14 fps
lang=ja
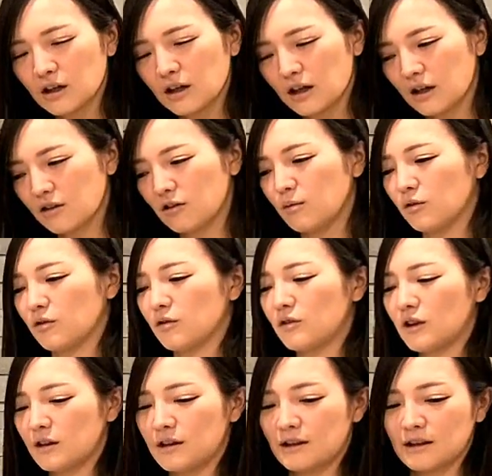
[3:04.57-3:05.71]
え罪を
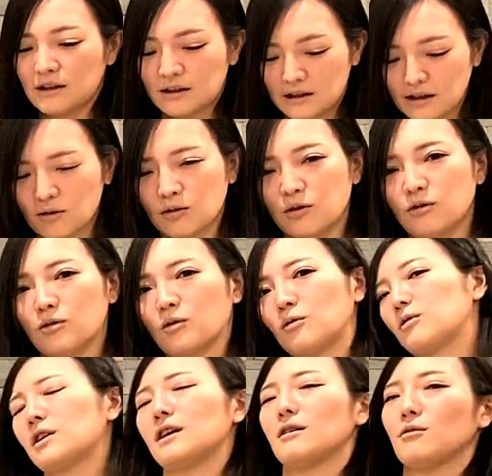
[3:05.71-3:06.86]
償っていただきたいというとこ
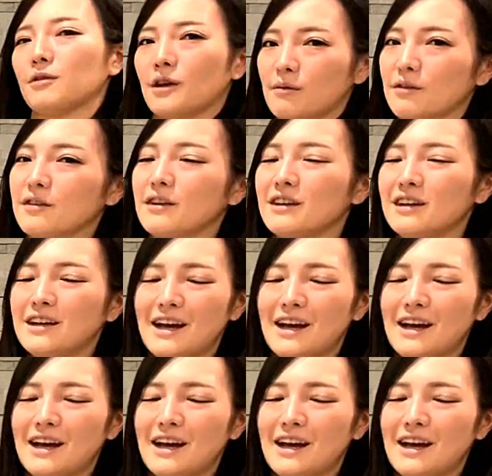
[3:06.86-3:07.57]
ろでございます。